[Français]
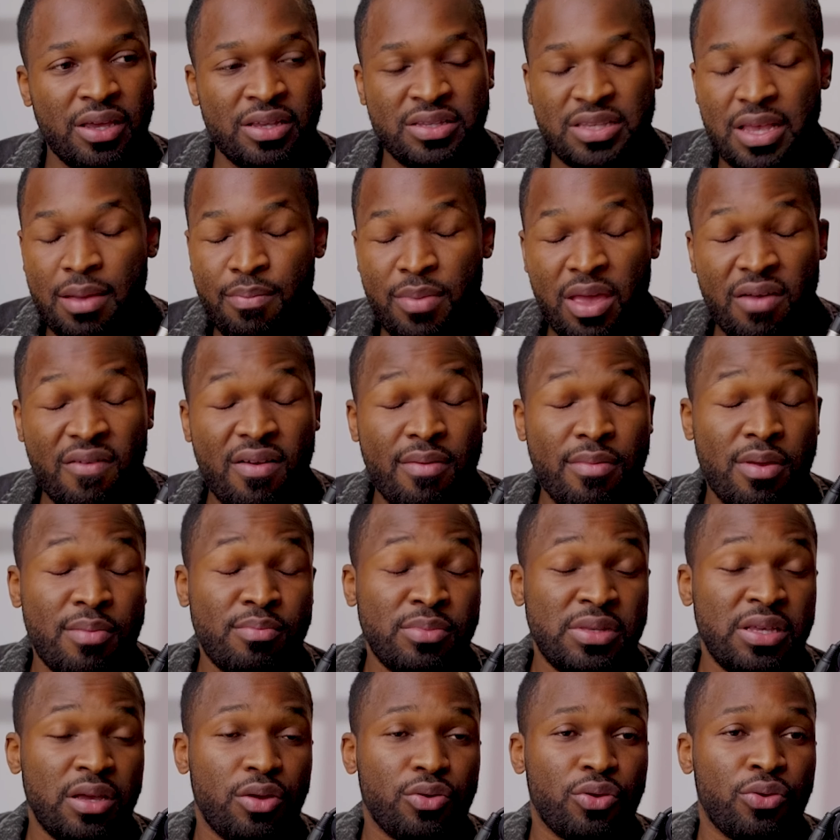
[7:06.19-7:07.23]
Et sa mère va
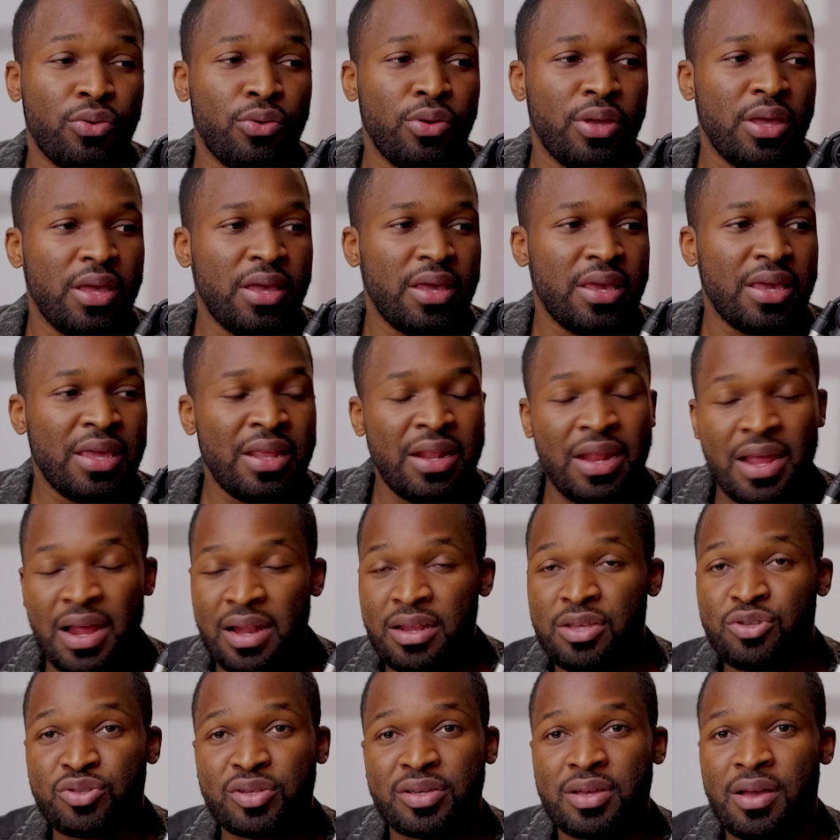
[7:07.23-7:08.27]
même dire que il est
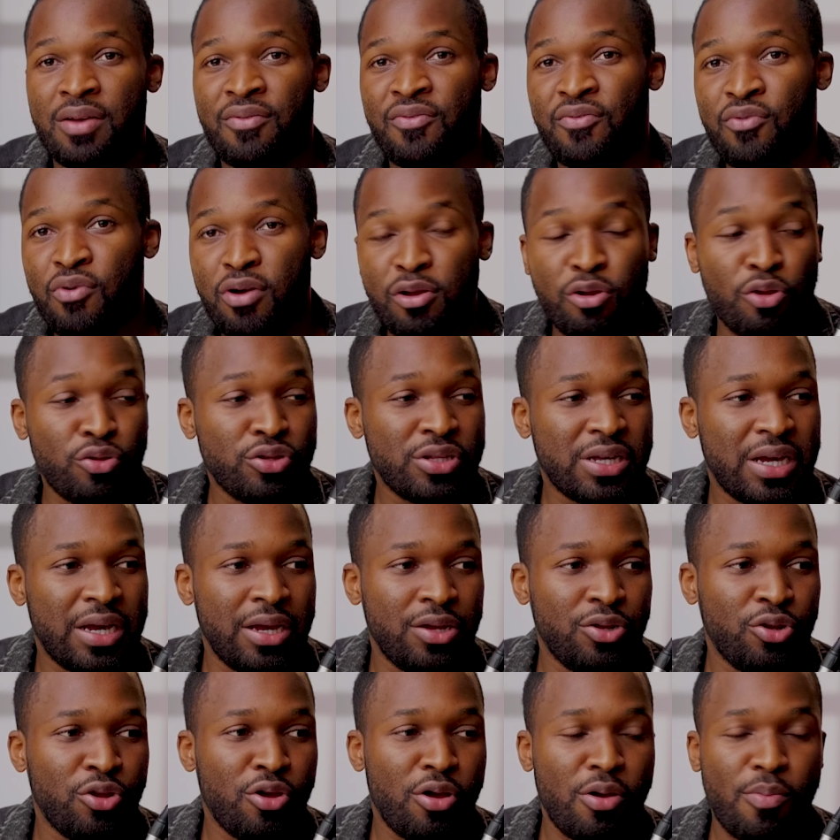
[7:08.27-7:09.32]
allé jusqu'à voir
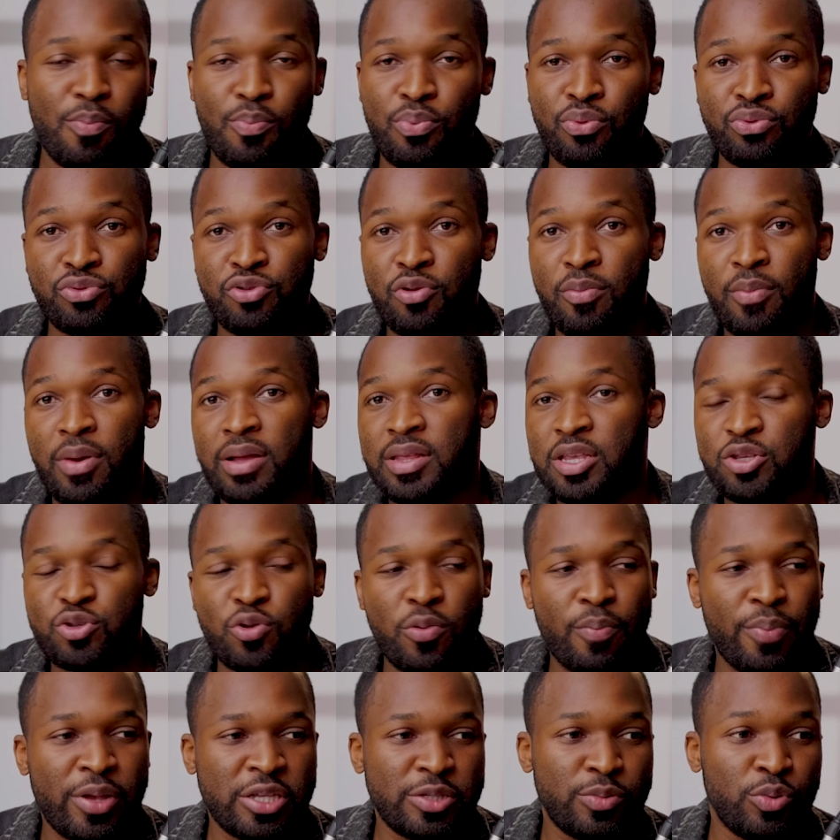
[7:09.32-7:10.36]
l'entraîneur pour demander
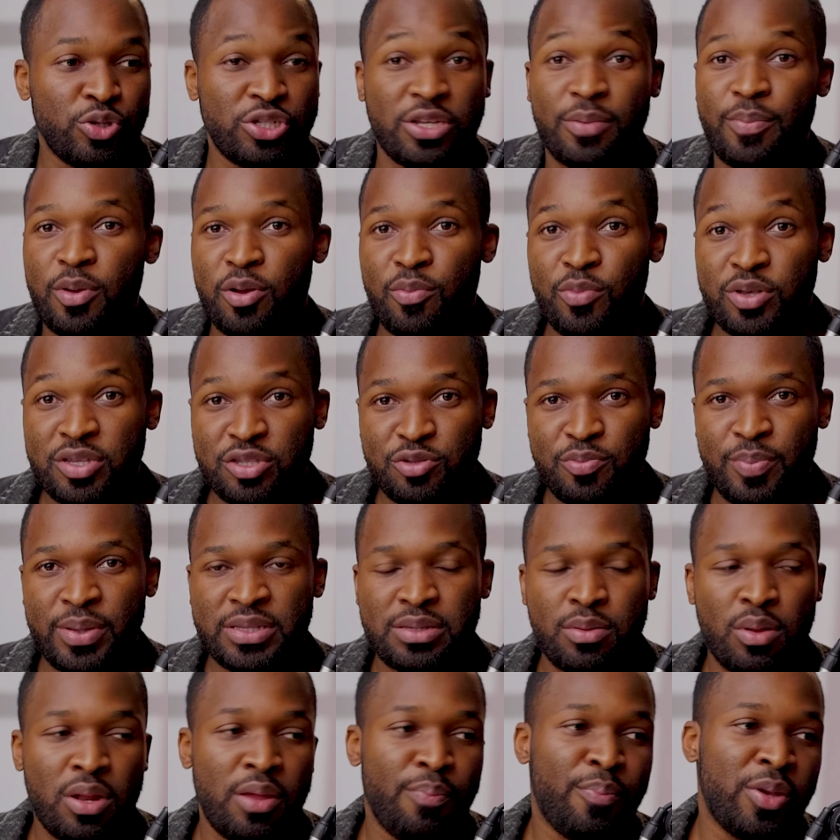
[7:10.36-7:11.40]
son passeport. Je ne sais pas comment ça se
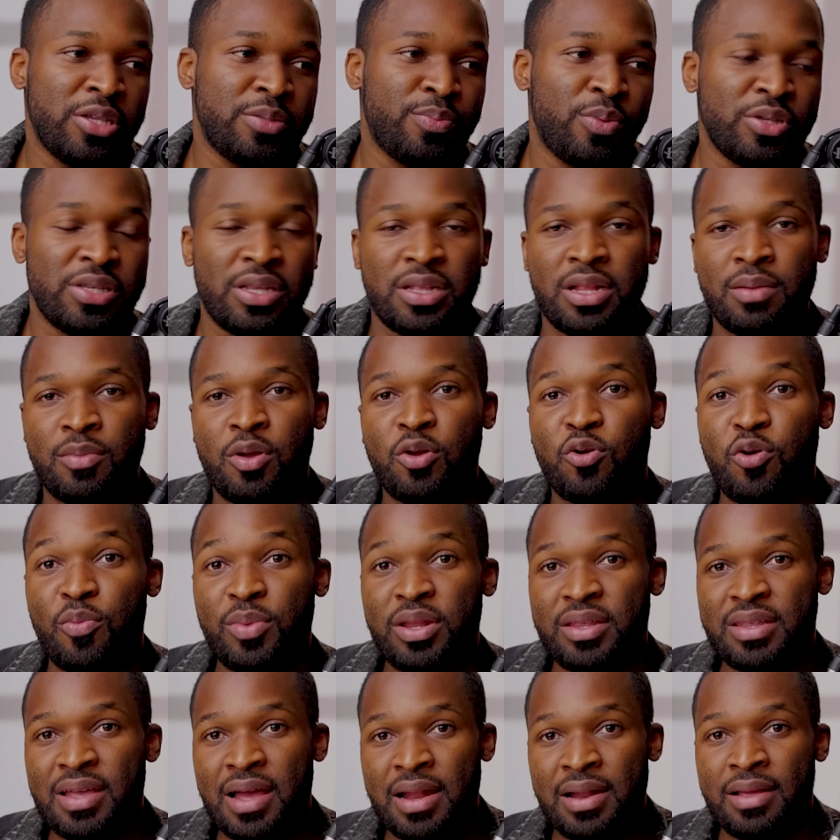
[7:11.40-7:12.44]
passe les passeports. Certainement,
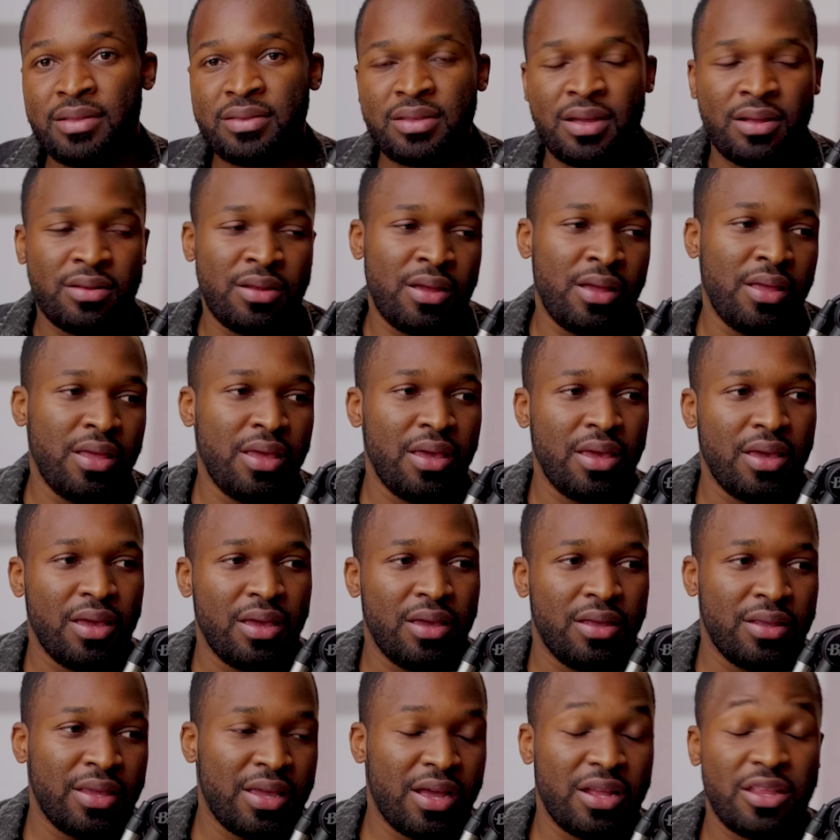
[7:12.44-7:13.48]
comme il était à l'internat,
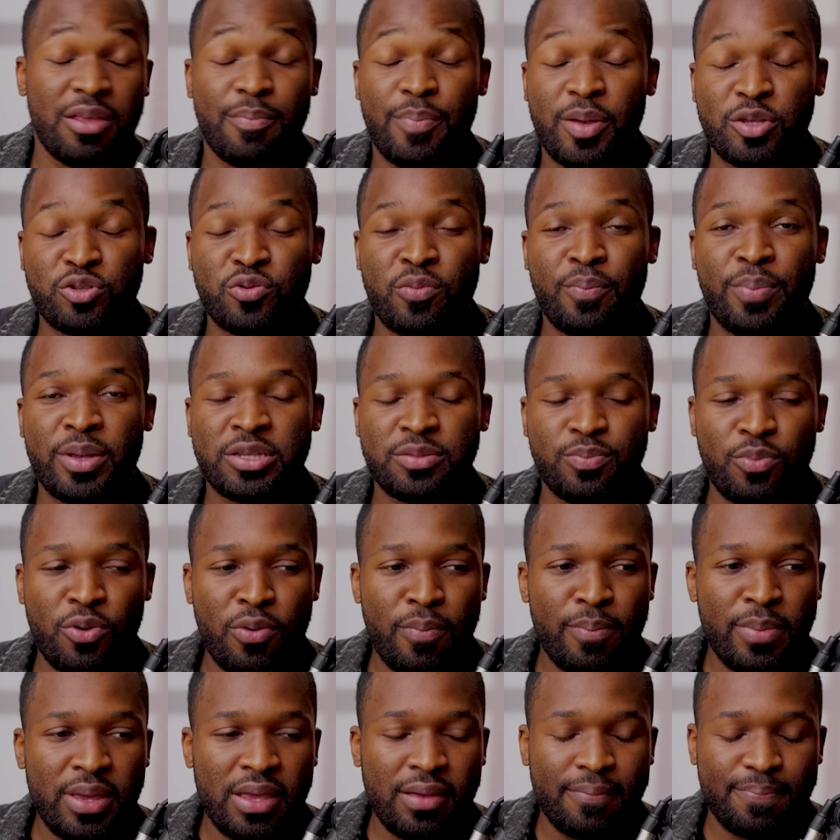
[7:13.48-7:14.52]
il ne gardait pas son
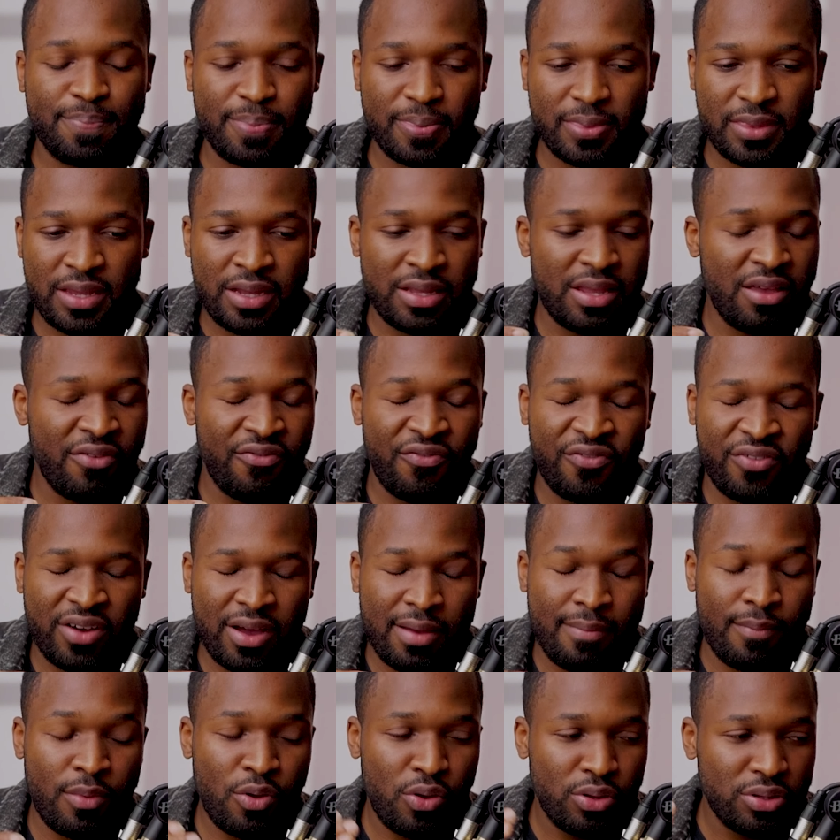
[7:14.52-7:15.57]
passeport, mais c'était
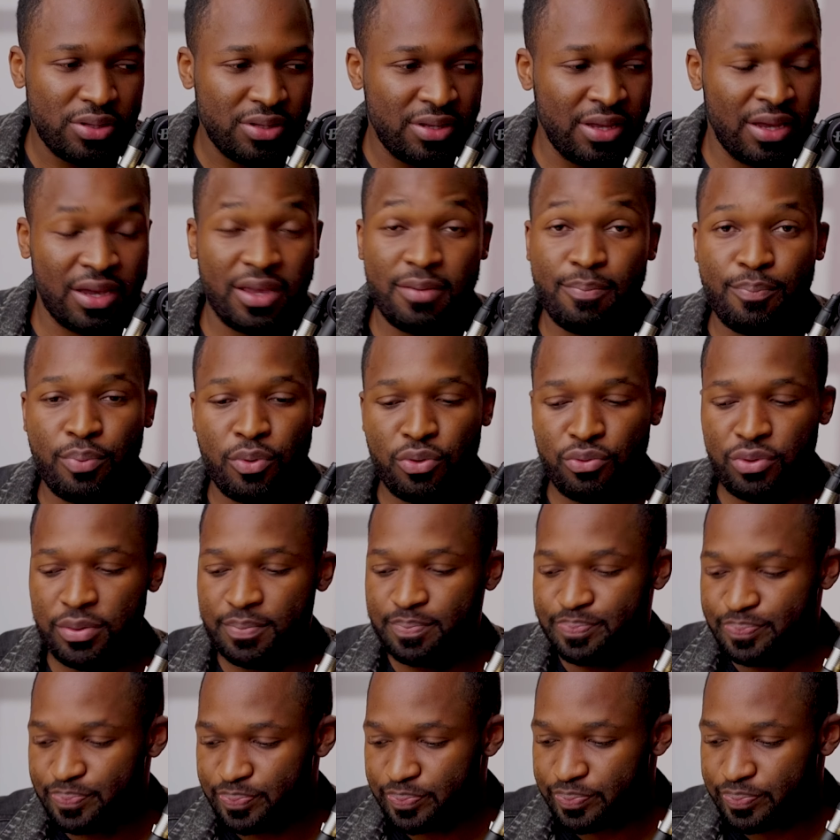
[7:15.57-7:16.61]
vraiment terrible pour lui.